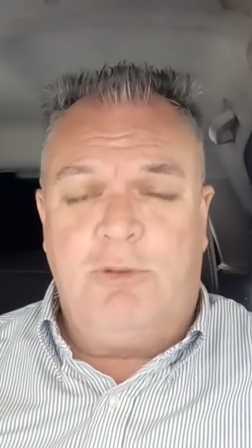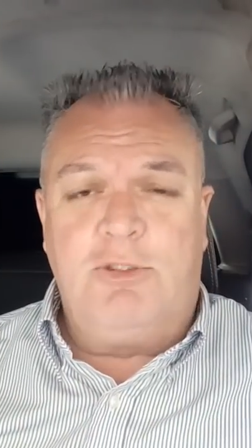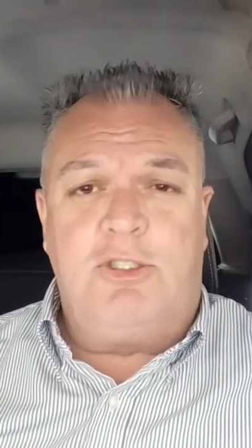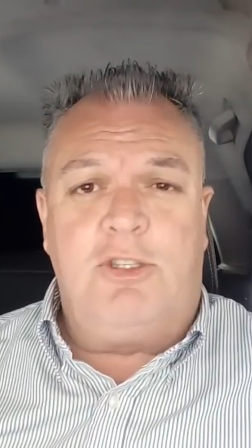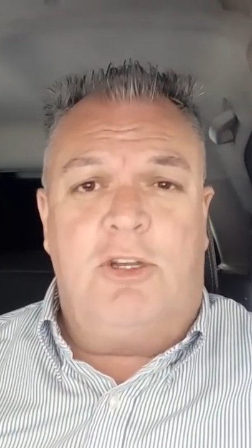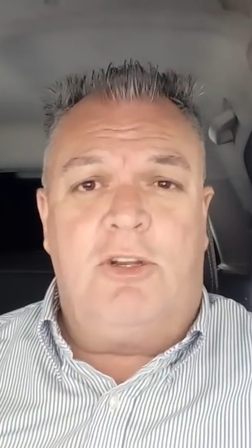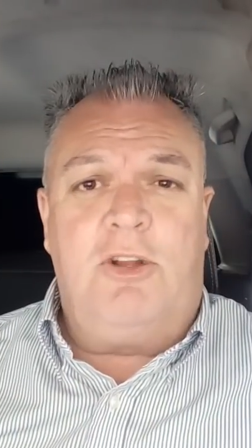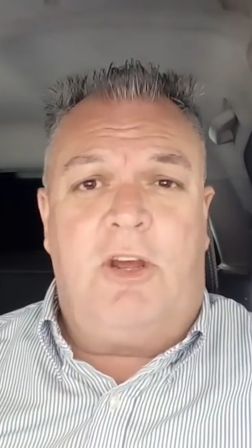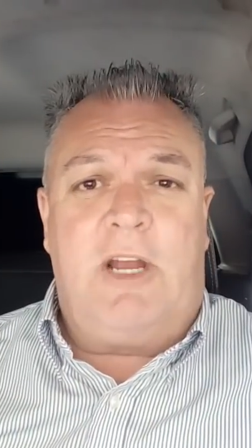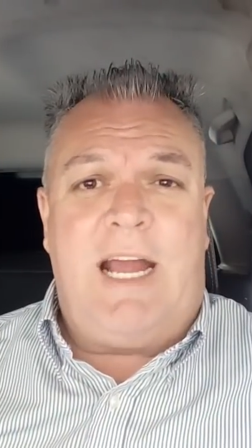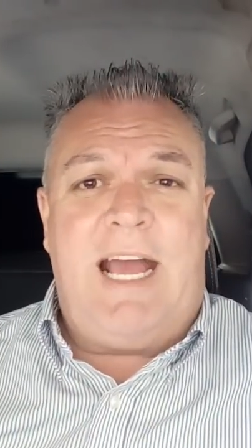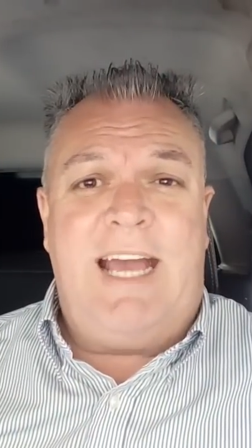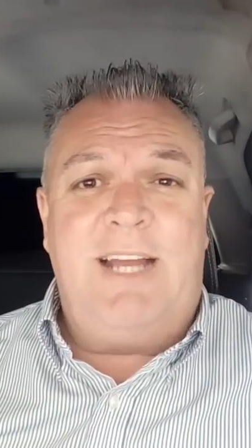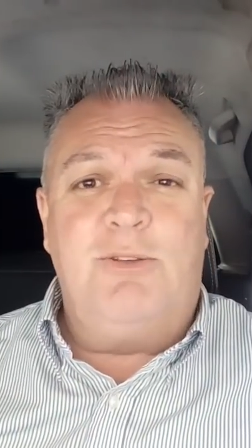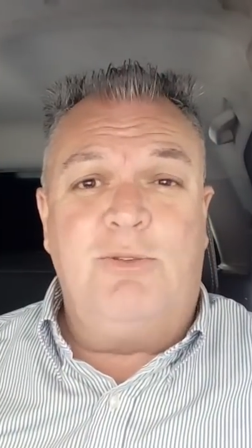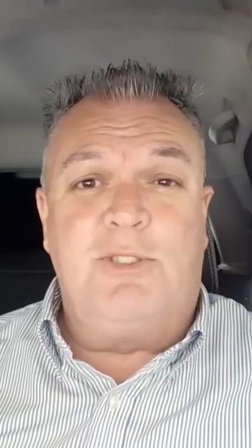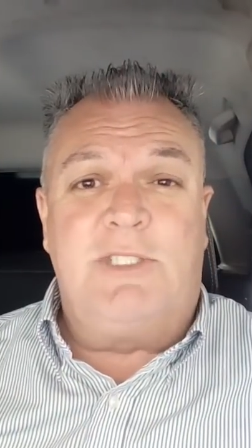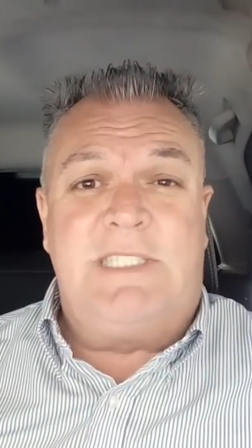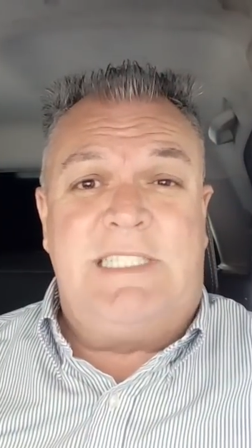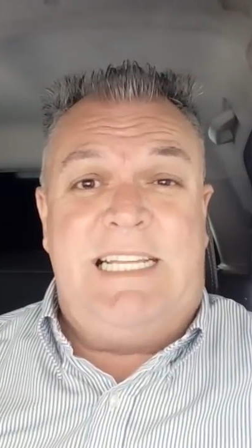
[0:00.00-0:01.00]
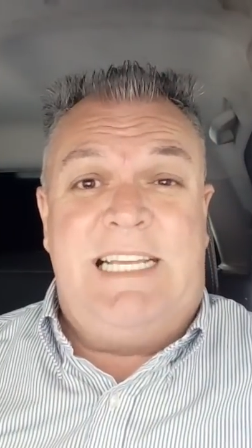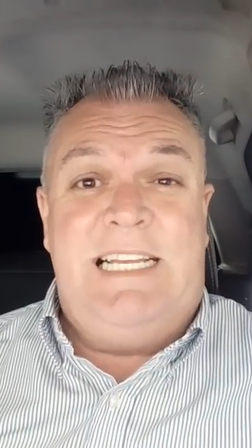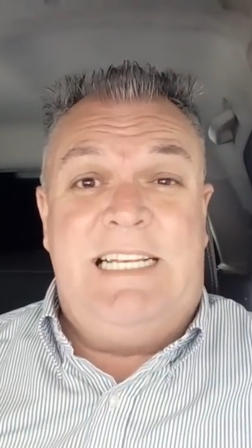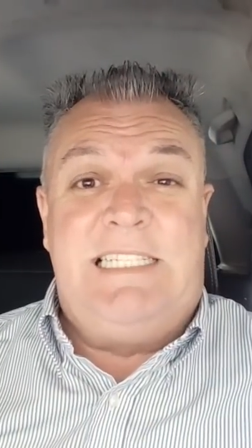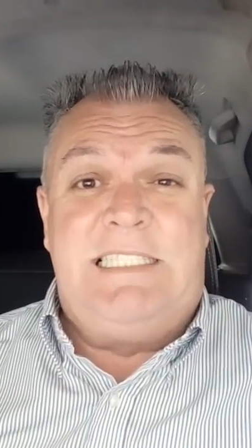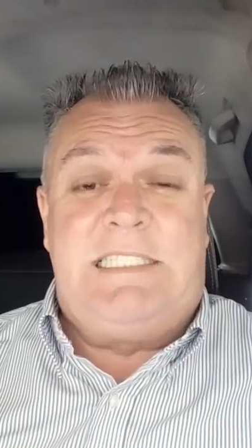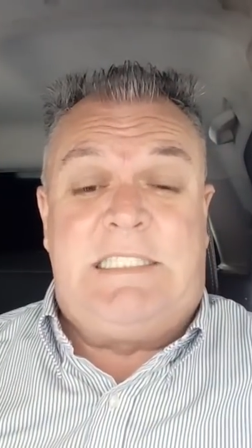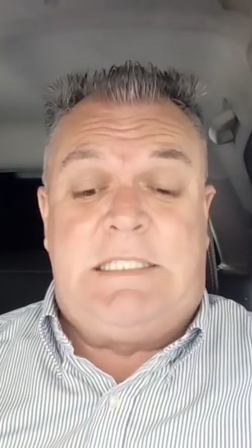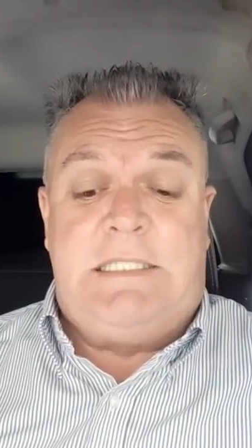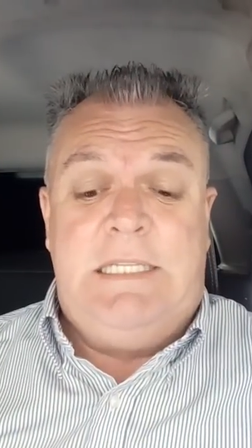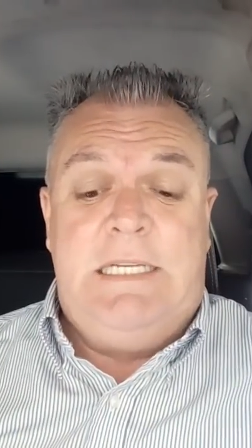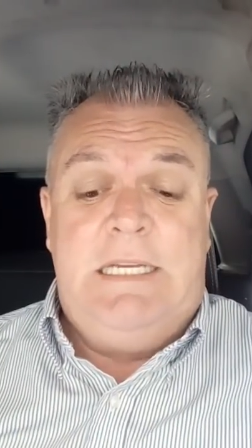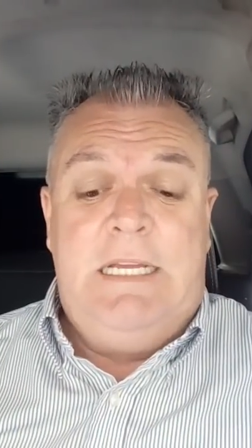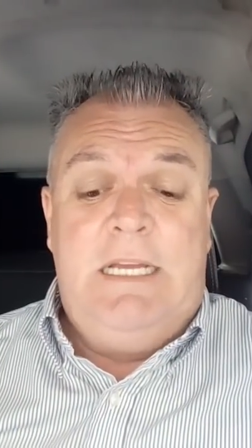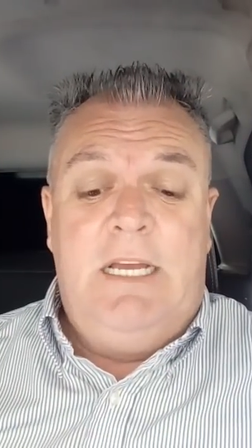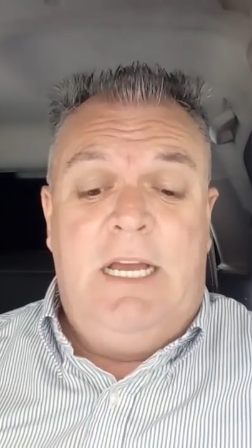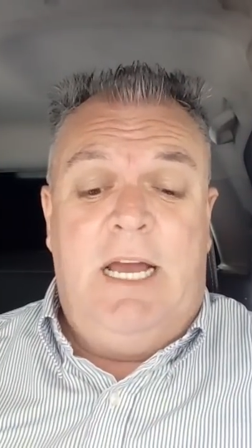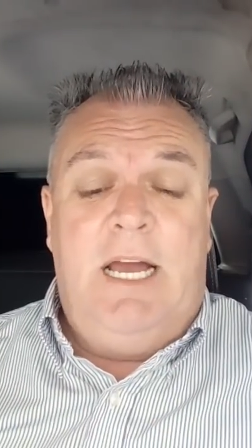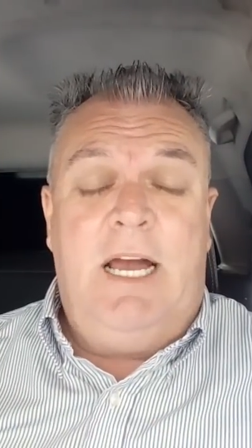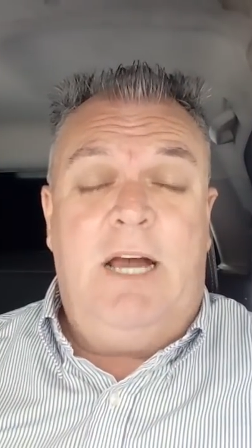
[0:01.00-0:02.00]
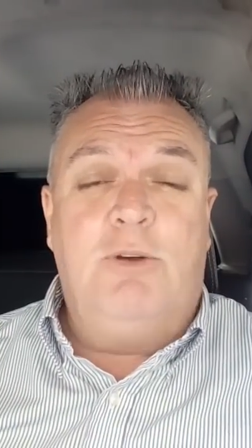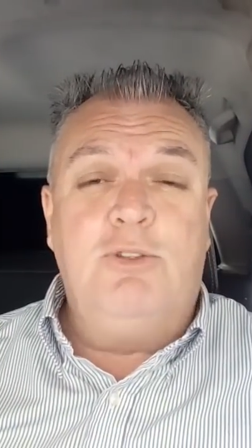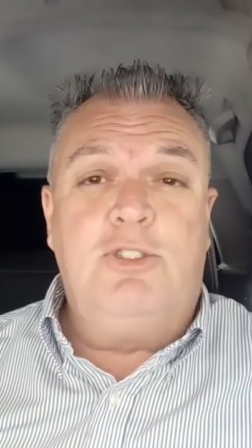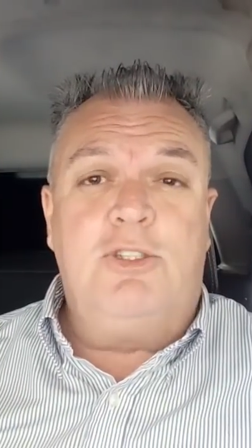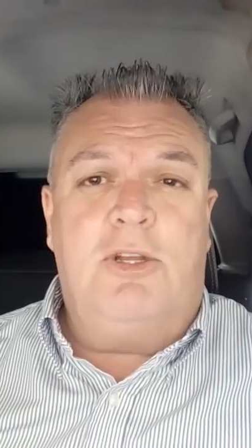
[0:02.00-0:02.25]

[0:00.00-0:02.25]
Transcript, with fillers: Os honorários deles ah,